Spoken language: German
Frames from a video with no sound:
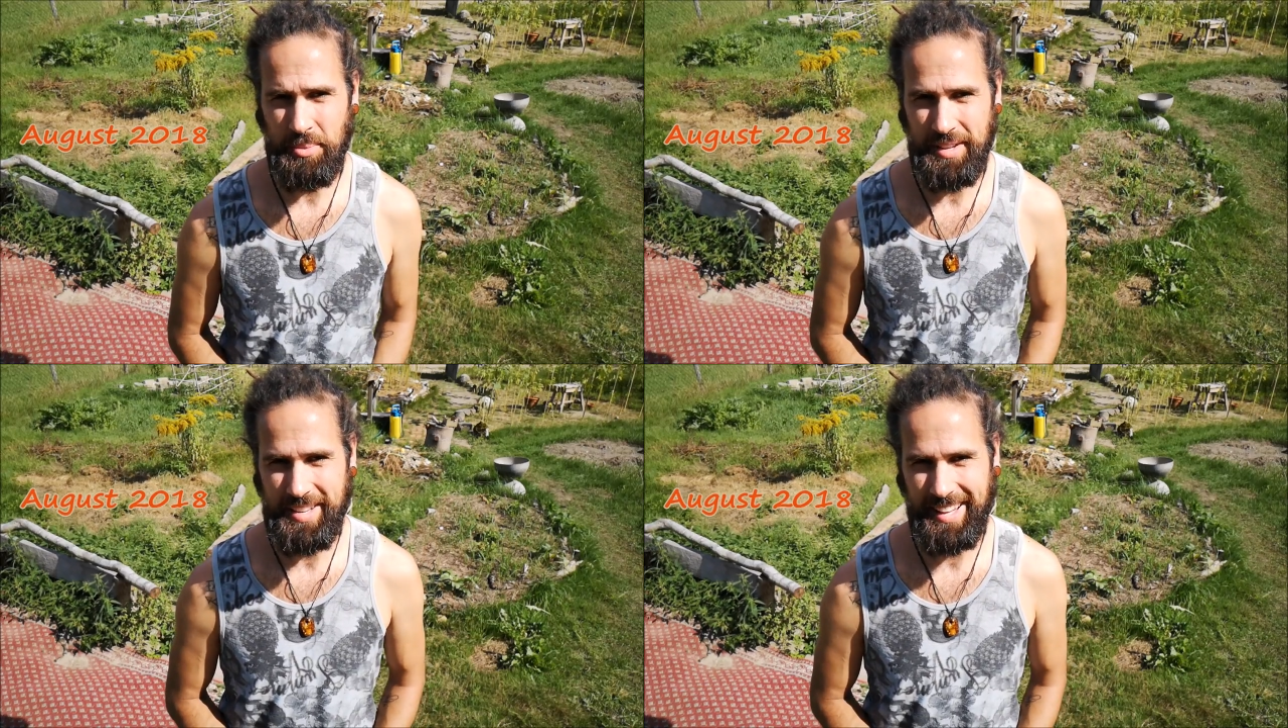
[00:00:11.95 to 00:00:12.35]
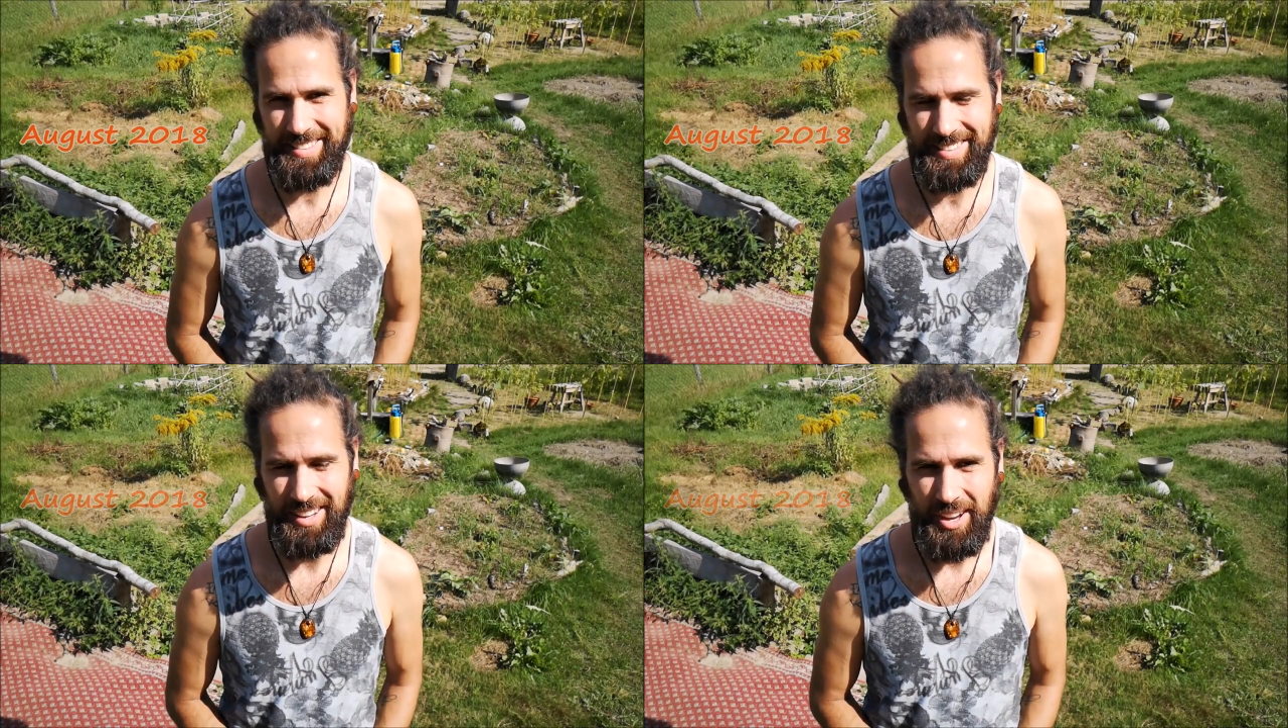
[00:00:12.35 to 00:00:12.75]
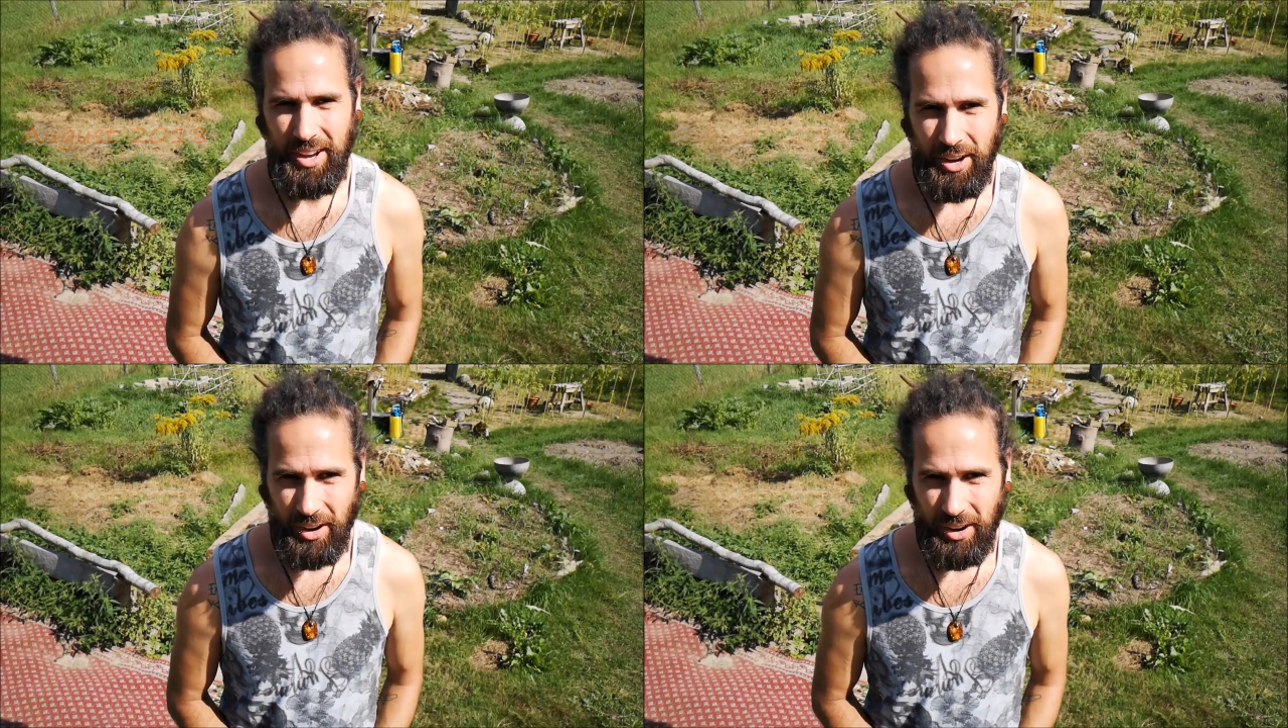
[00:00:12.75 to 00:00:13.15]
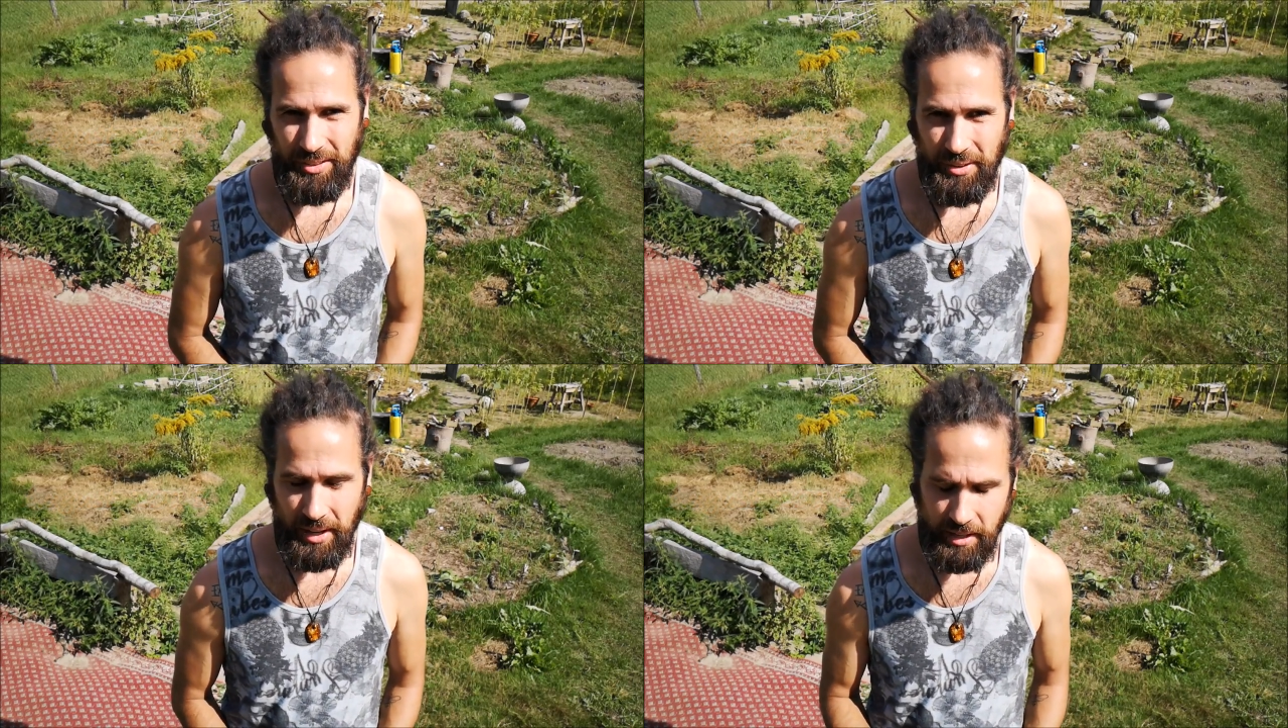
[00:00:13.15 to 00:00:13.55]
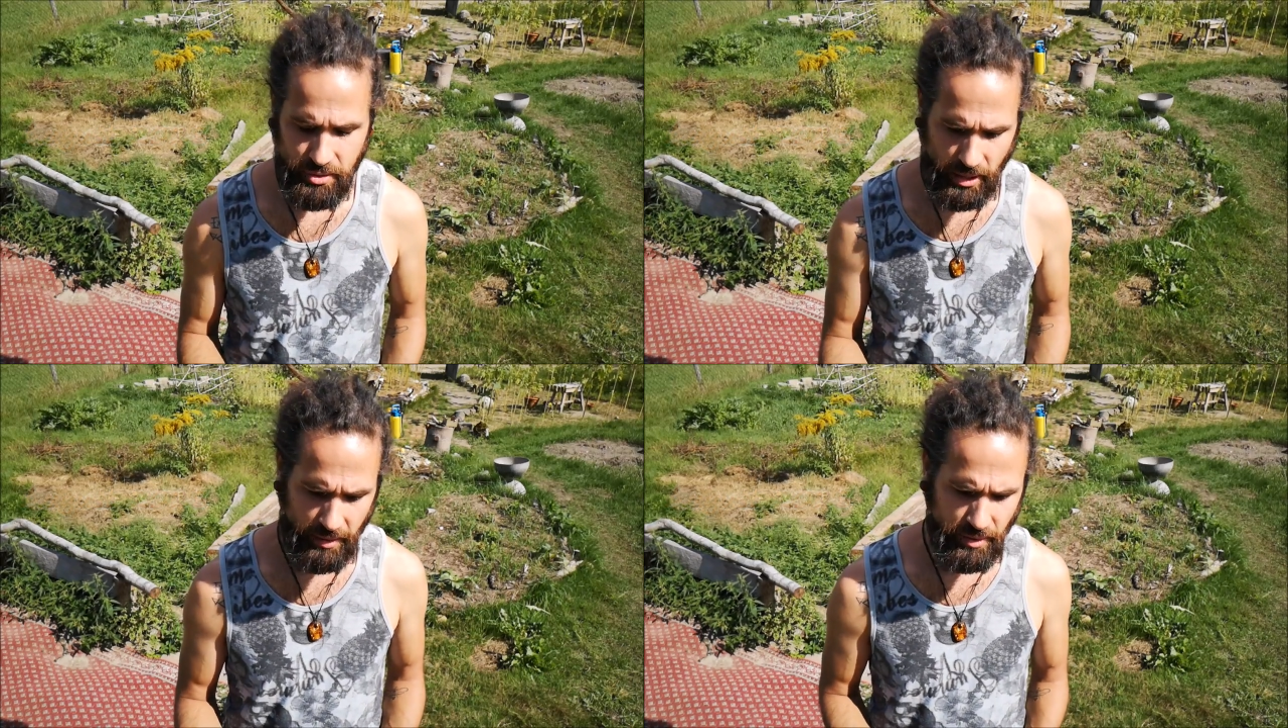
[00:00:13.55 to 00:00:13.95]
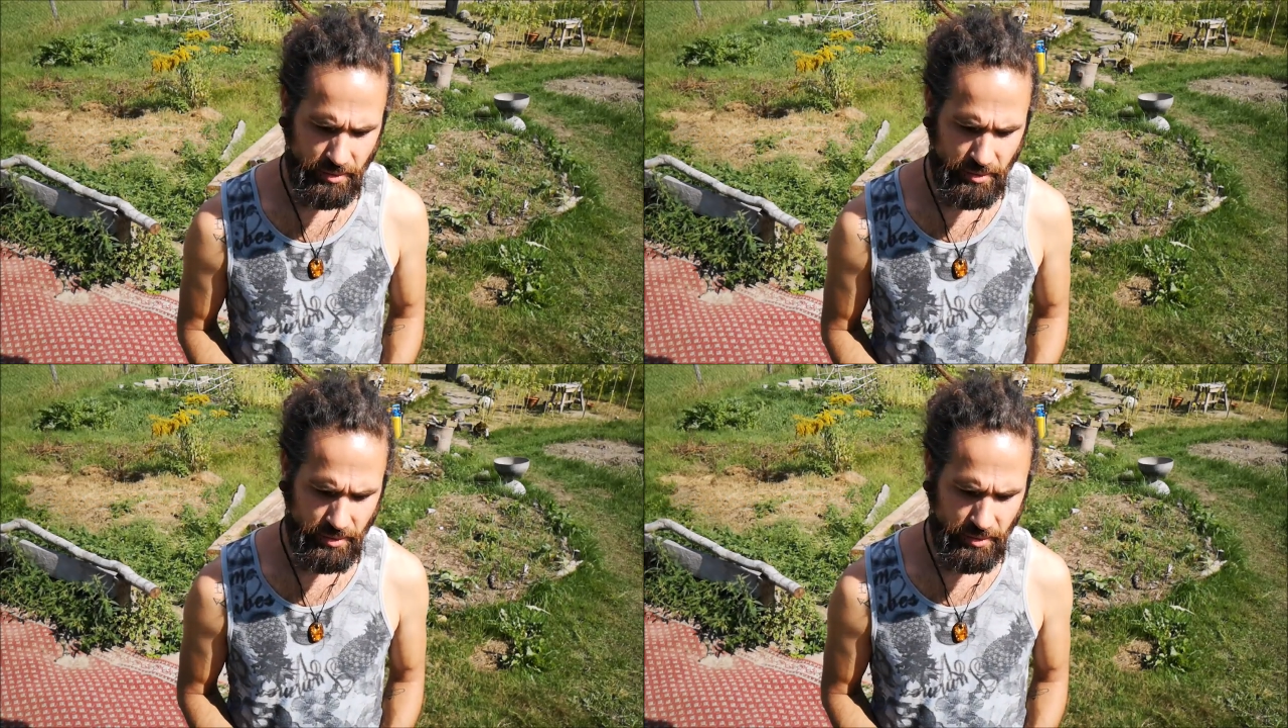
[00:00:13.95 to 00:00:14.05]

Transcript: übersetzt und äh, das ist schon etwas,